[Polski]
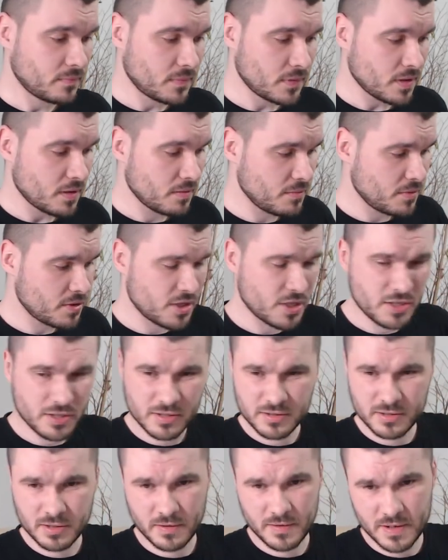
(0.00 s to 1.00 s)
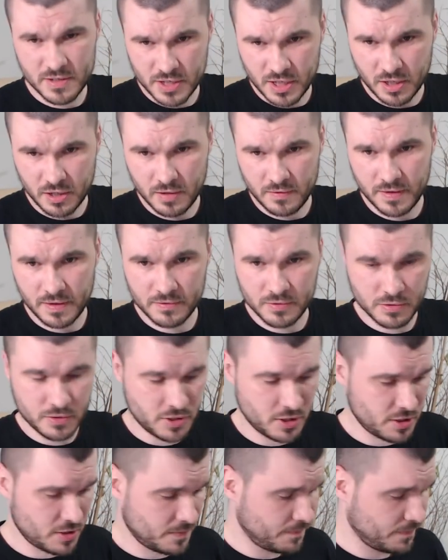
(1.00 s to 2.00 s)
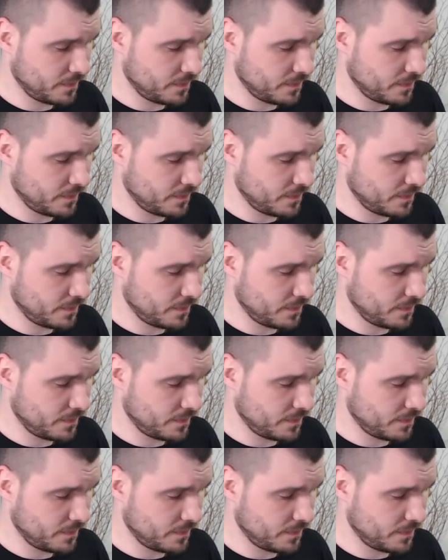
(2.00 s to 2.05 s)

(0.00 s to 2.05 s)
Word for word: Możecie to schować gdziekolwiek wrzucić.